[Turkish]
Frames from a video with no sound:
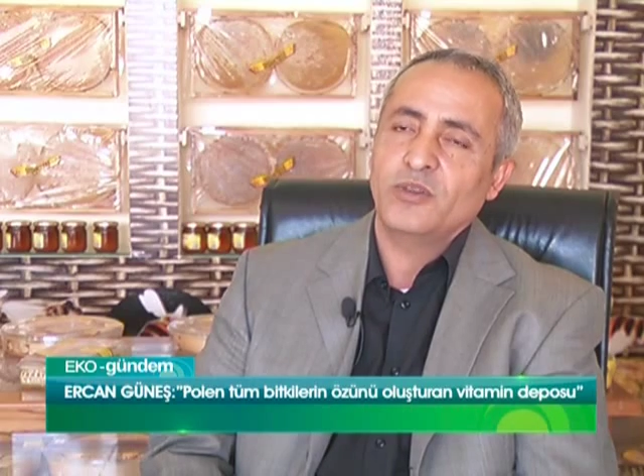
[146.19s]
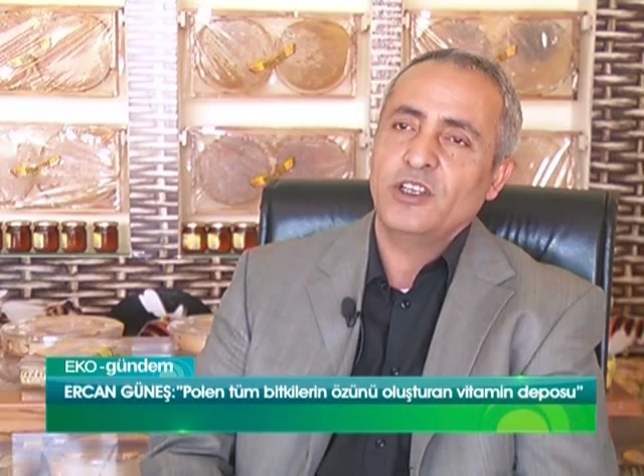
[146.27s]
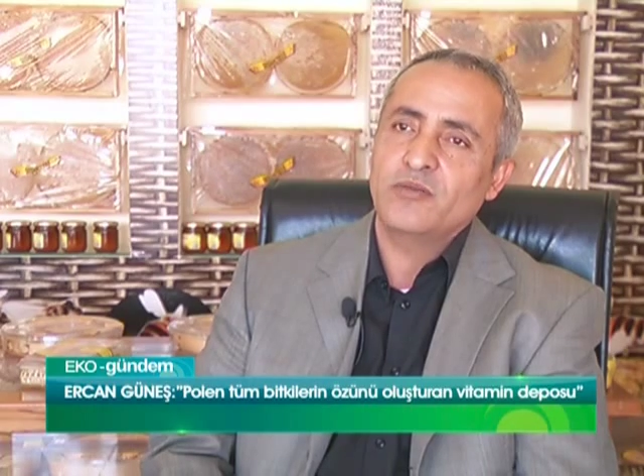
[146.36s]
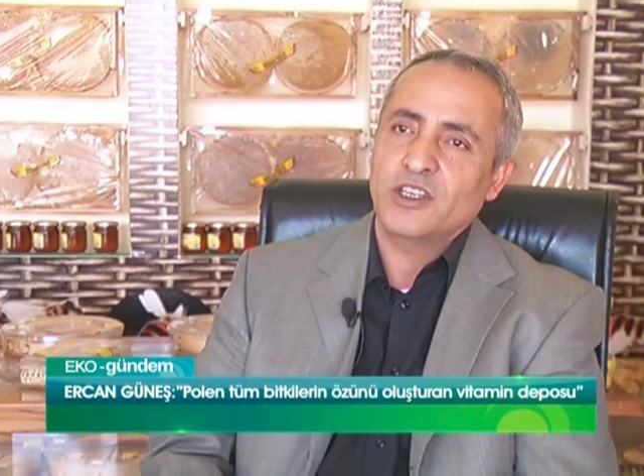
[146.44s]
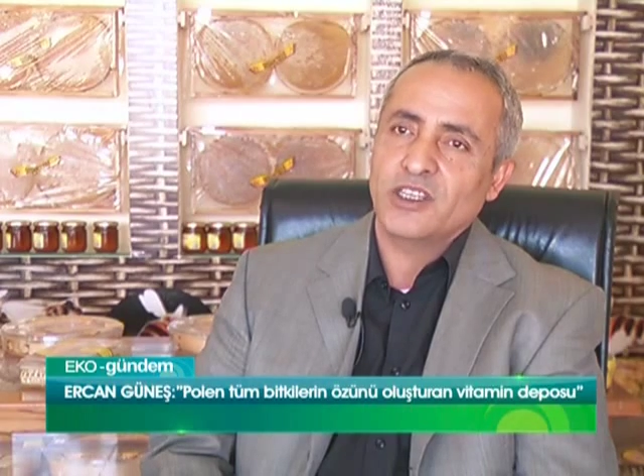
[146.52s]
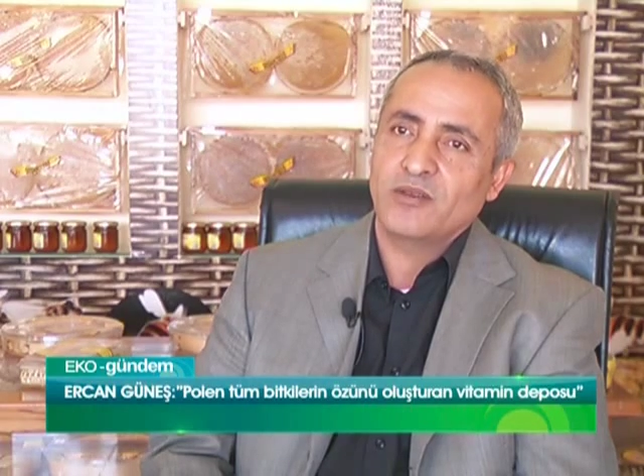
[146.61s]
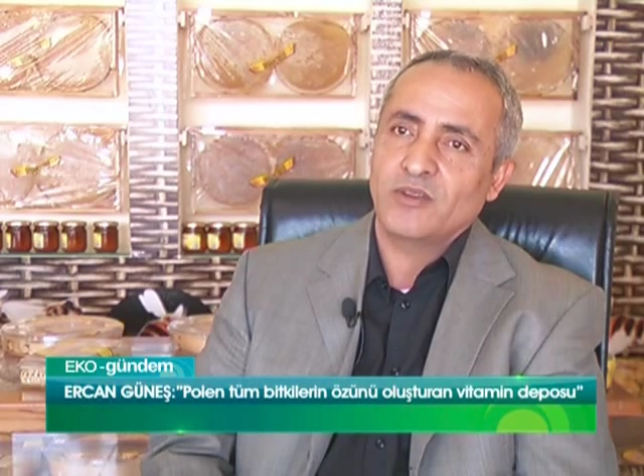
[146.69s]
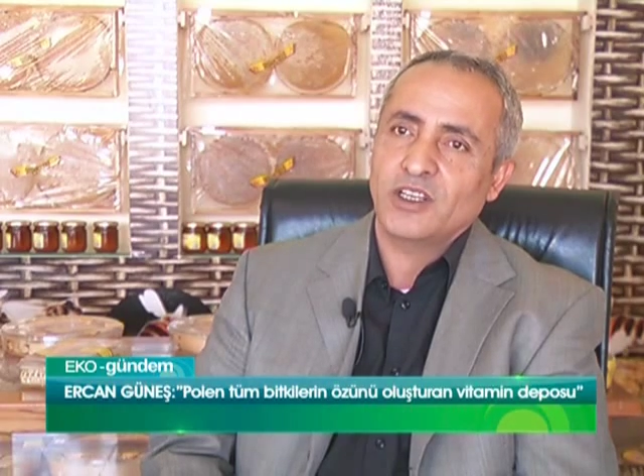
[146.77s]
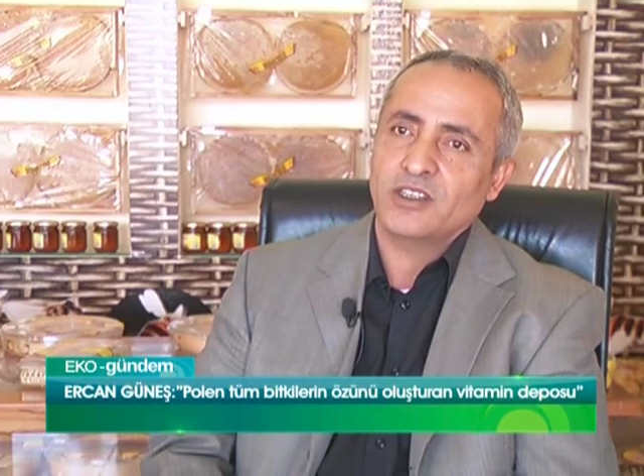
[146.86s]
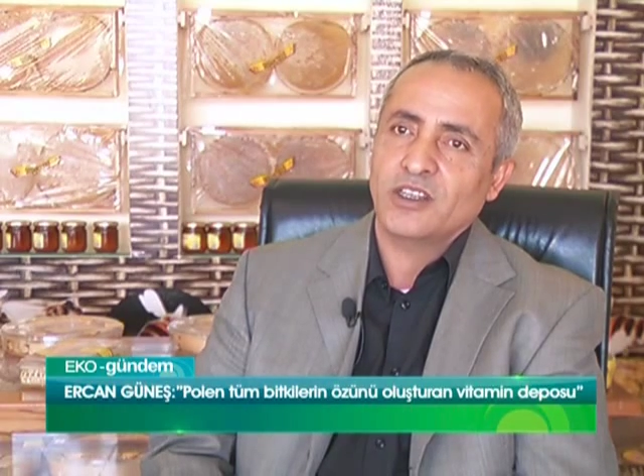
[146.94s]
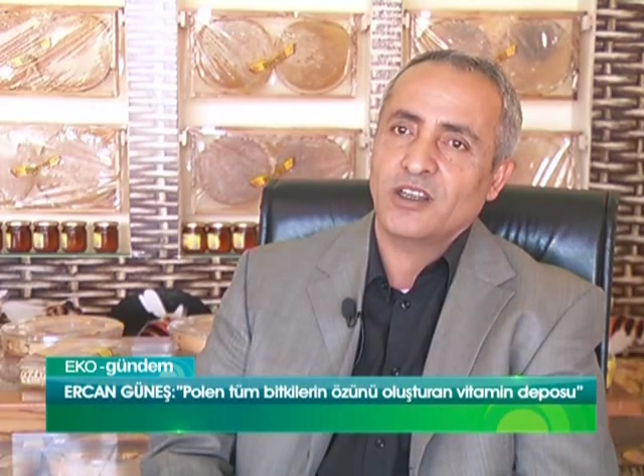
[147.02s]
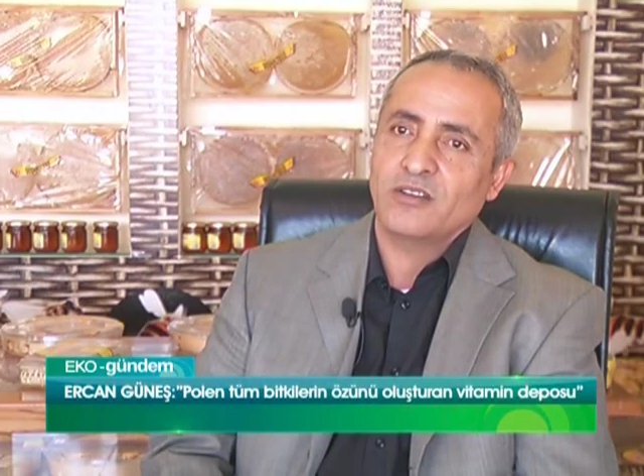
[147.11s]
bilim
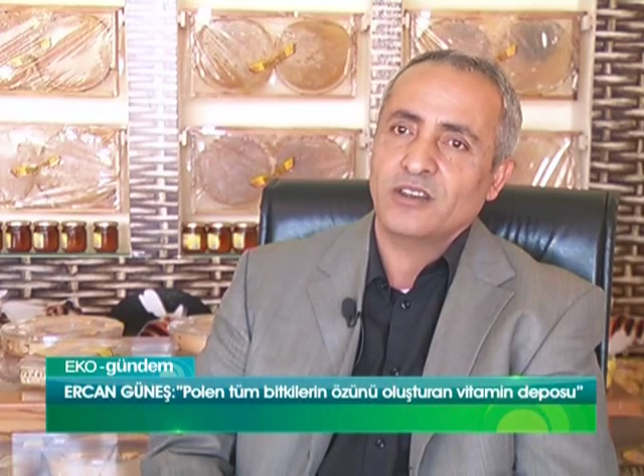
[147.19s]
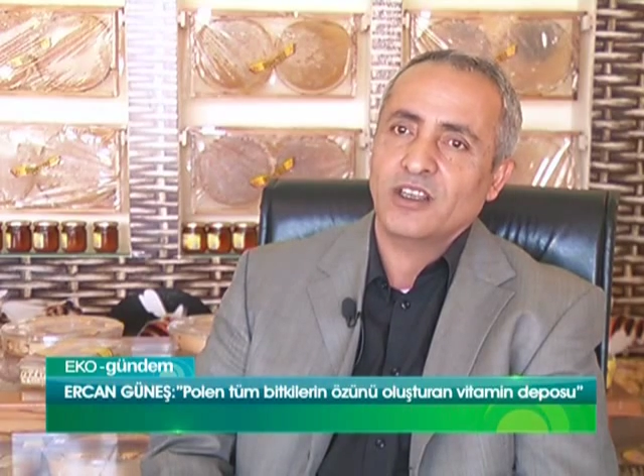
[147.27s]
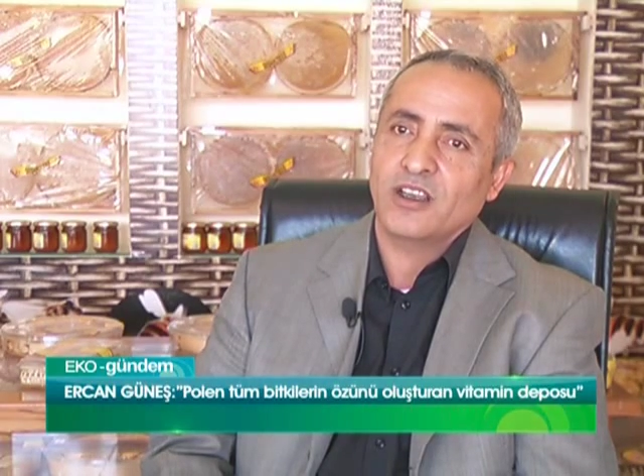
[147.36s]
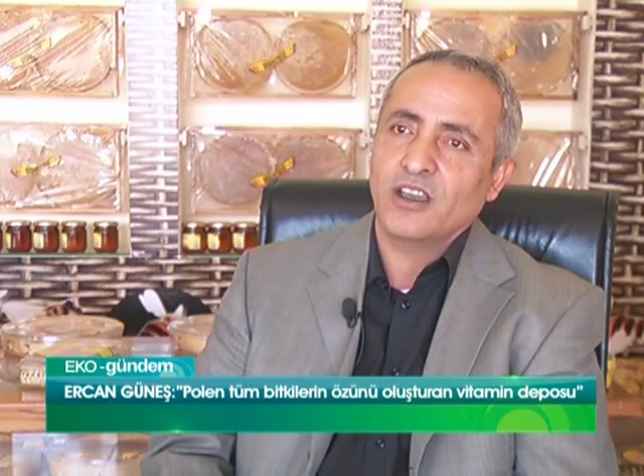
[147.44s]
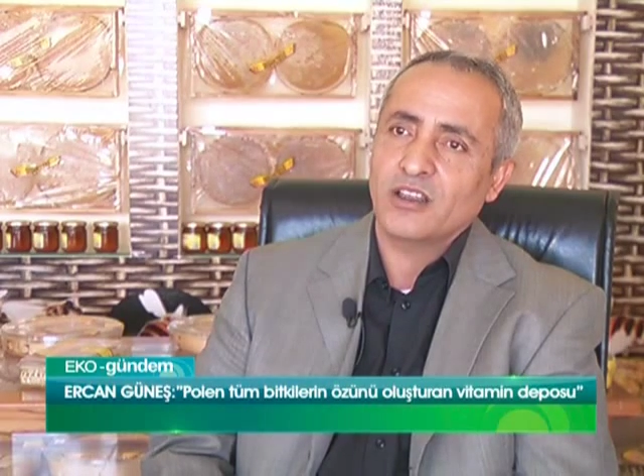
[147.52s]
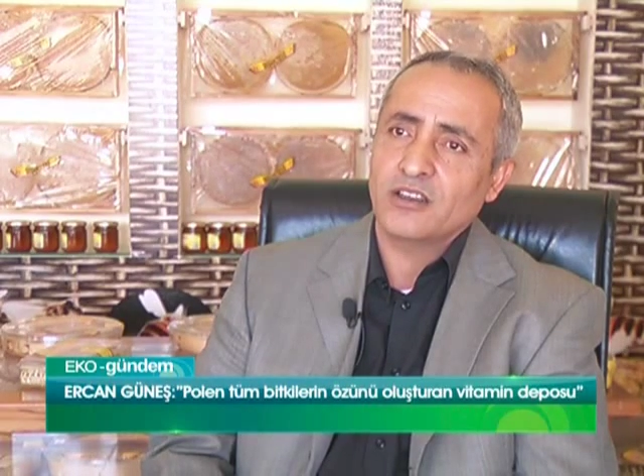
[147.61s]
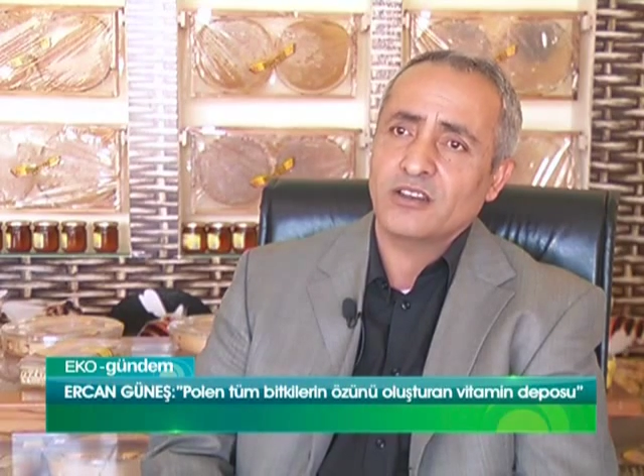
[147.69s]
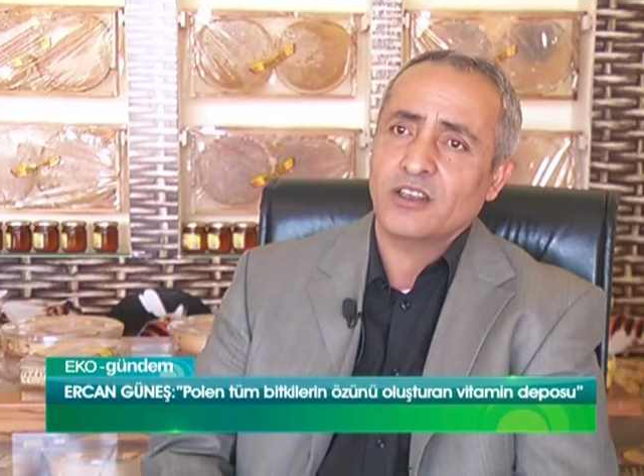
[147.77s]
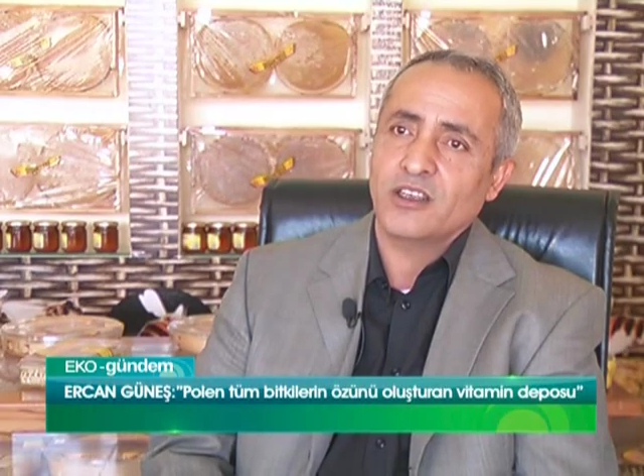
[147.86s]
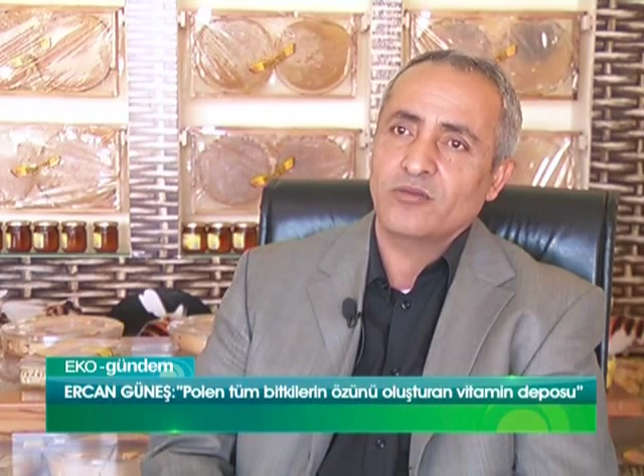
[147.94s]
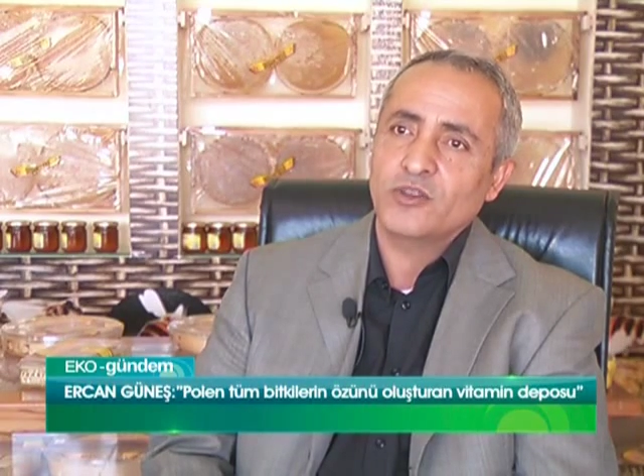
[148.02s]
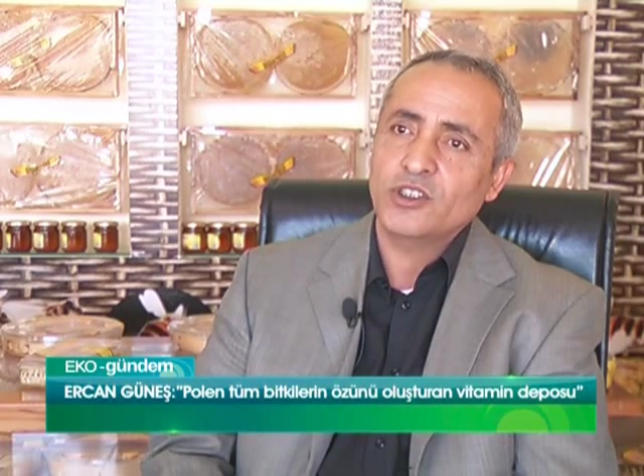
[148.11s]
adamları tarafından
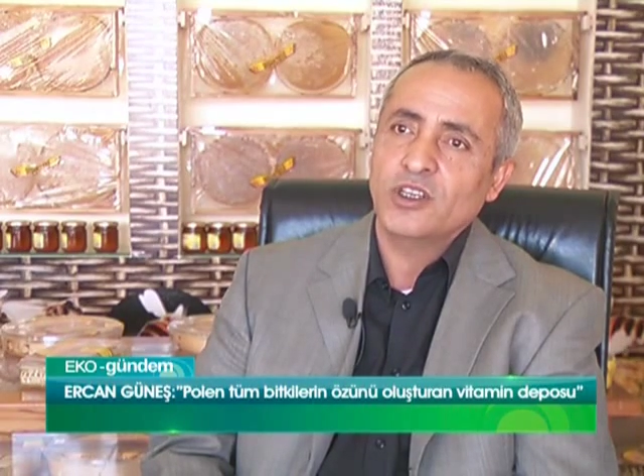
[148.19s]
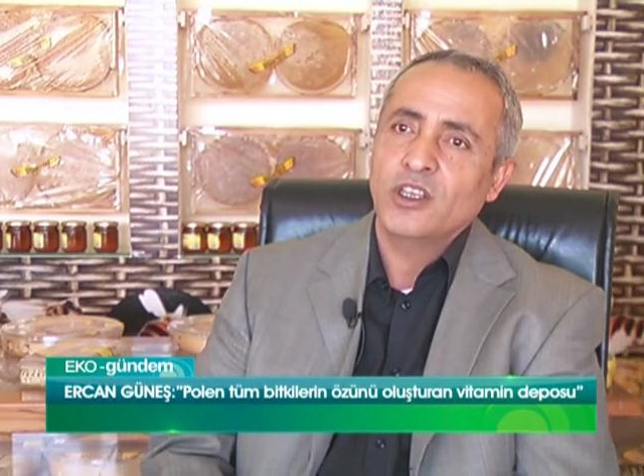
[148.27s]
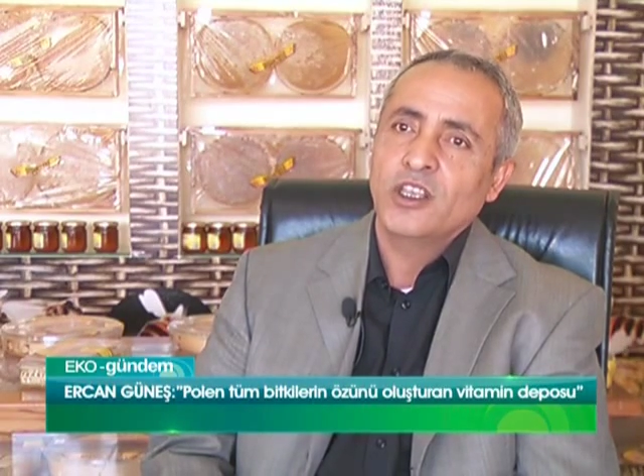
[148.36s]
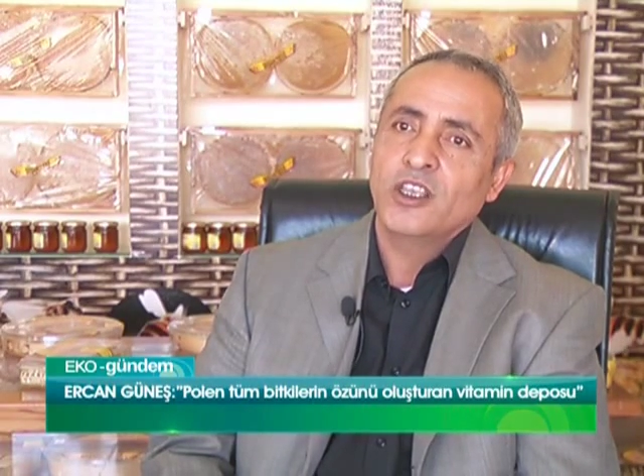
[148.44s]
kanıtlanmış.